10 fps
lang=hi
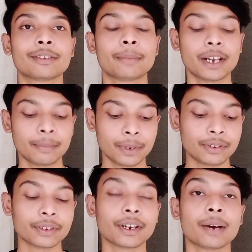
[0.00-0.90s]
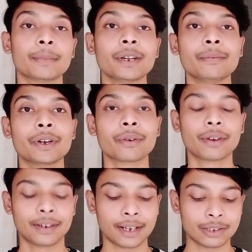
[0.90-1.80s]
स्पेंड पे जितना आपने
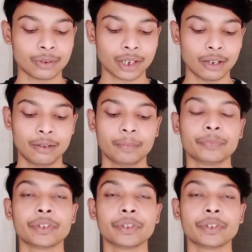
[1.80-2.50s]
विड्रॉ लगा चुके हैं